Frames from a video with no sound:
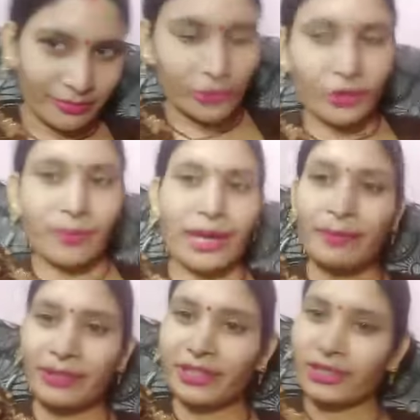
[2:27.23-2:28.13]
जो
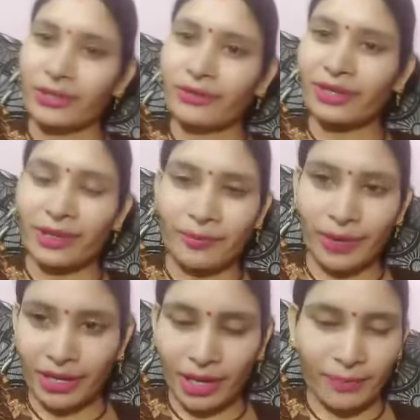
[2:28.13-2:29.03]
हमारे पतिदेव है ना
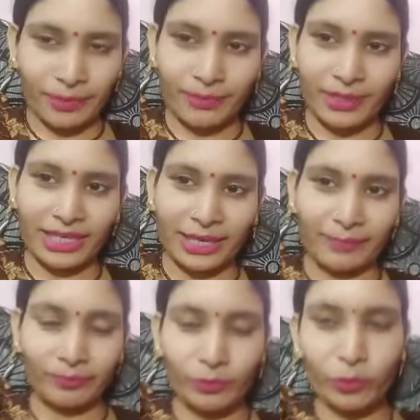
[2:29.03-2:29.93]
आपके भैया
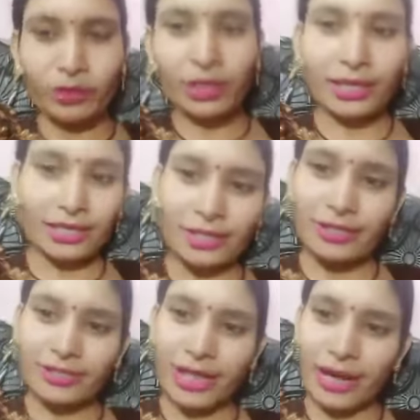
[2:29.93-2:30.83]
बोलते हैं कि
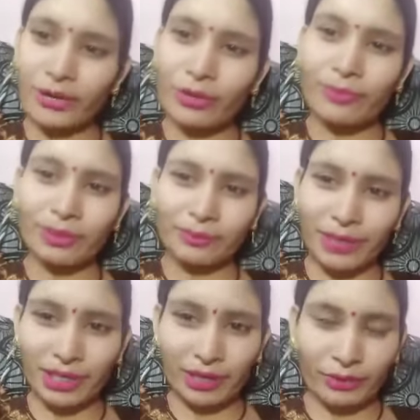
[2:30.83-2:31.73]
इस साड़ी को मत
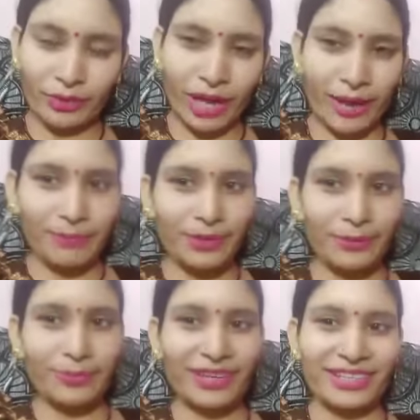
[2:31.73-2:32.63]
पहना करो आपके
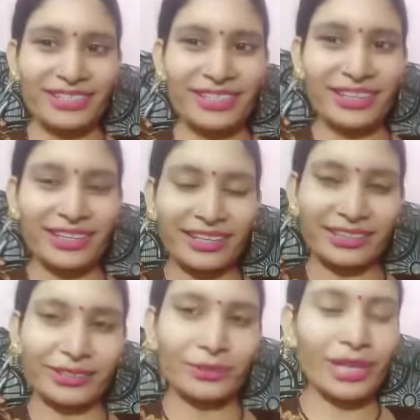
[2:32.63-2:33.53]
ऊपर अच्छी नहीं
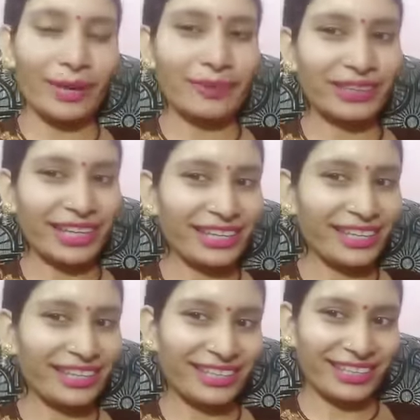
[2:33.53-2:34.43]
लगती तो यार
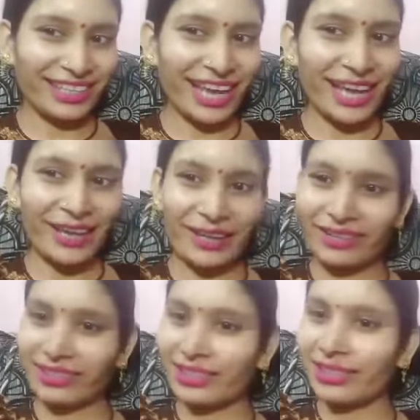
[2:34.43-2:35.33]
बताइए क्या
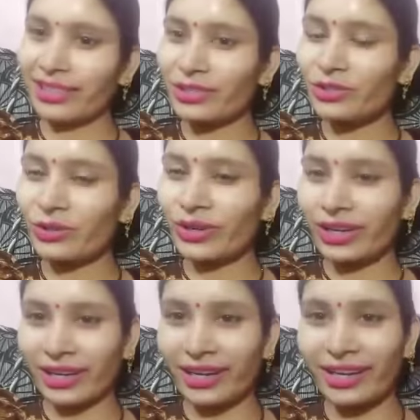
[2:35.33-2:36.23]
ये जो
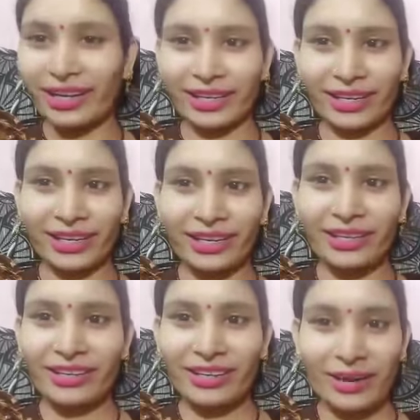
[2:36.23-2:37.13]
कलर है
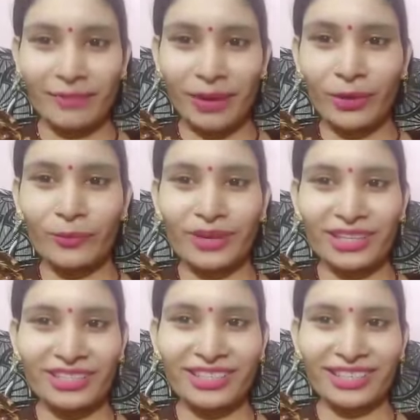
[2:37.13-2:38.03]
हमारे ऊपर
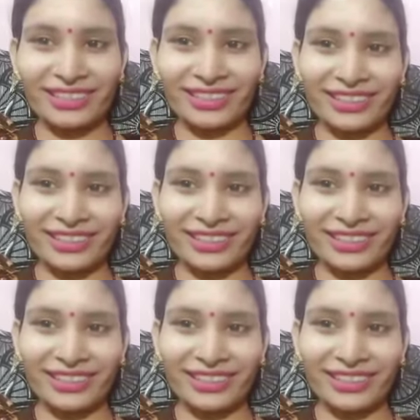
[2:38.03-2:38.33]
अच्छी लगती